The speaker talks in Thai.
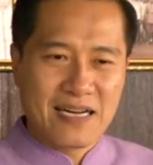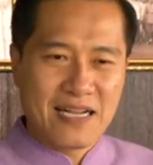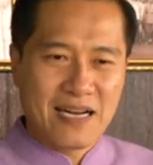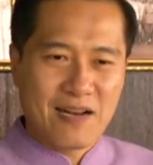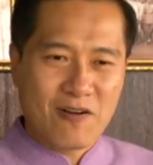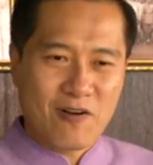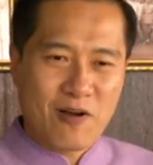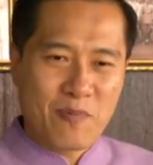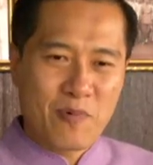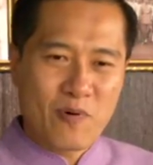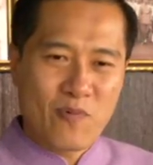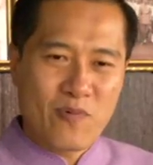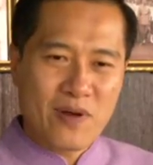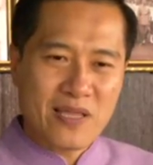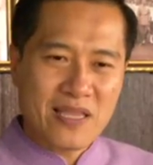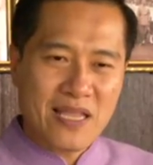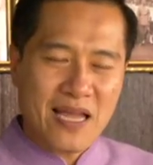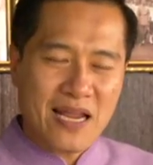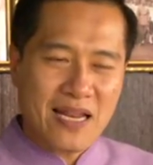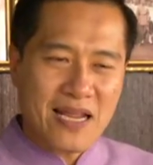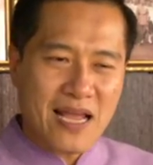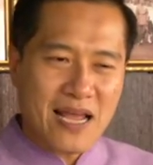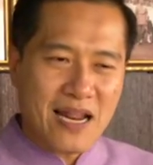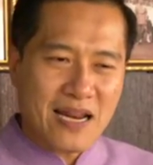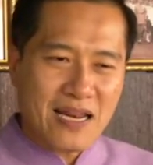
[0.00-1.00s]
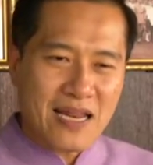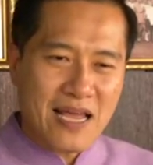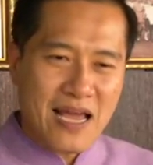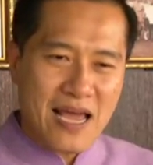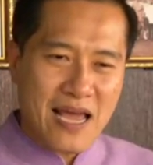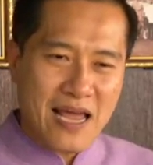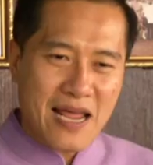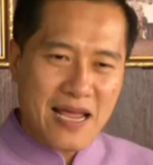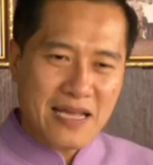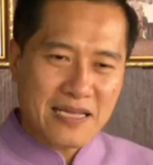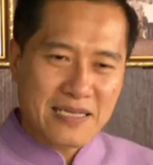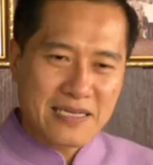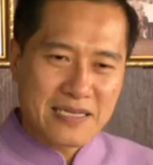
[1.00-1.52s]
แล้วเราก็พบว่าถ้าถ้า
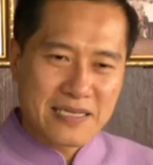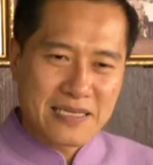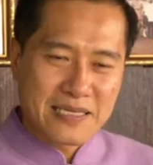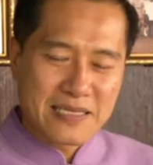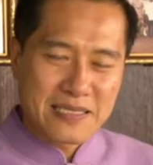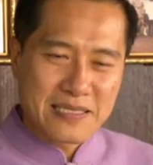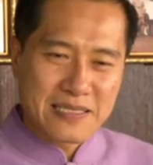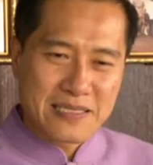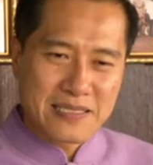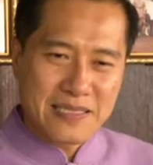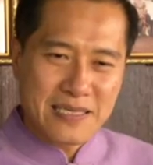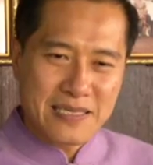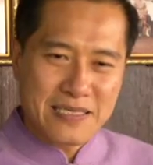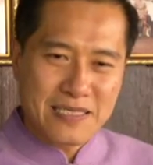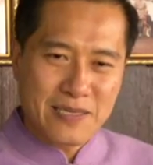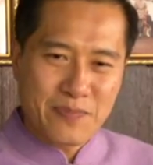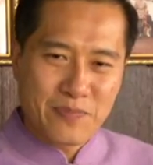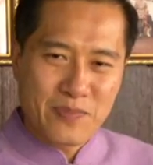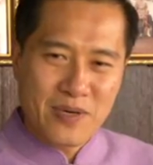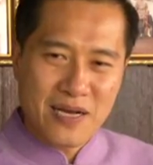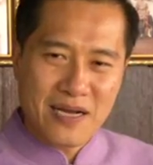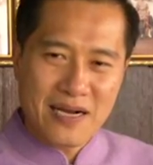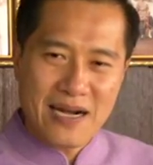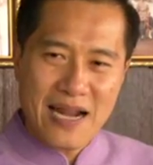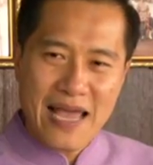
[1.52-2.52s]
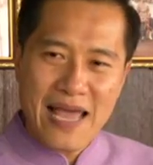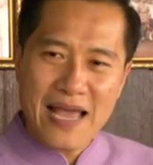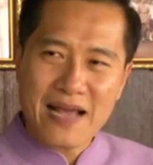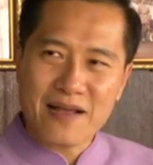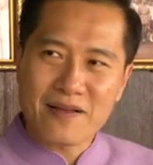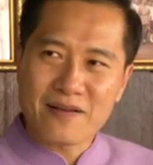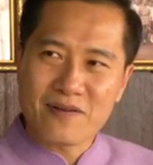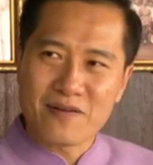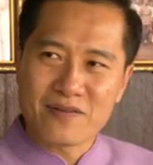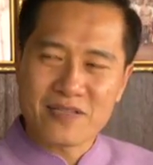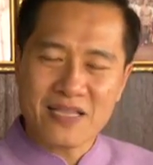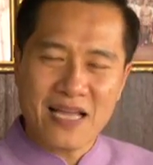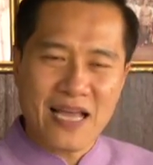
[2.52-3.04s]
ถ้า 20 เมืองแรก
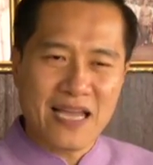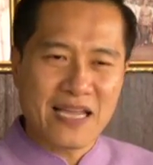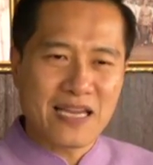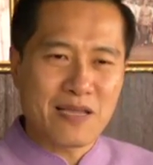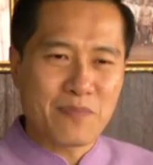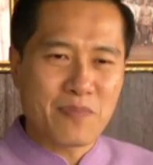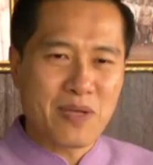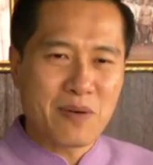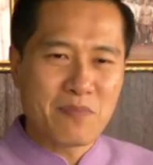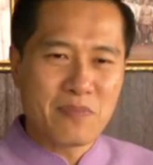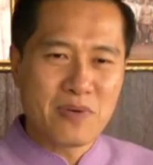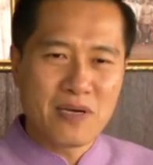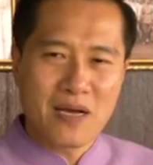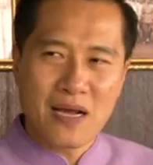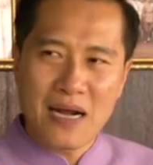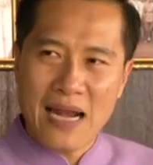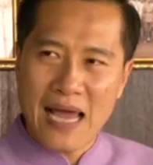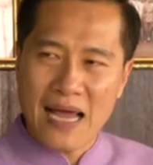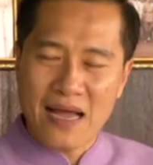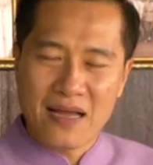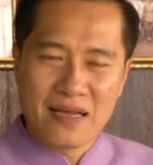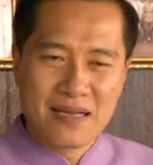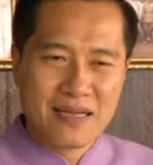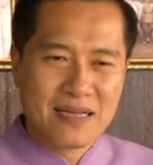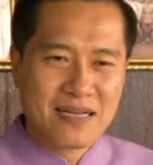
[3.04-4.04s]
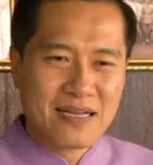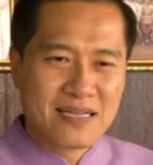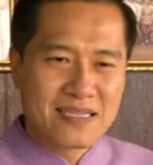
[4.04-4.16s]
ของไทยเนี่ยเป็นเมืองหลัก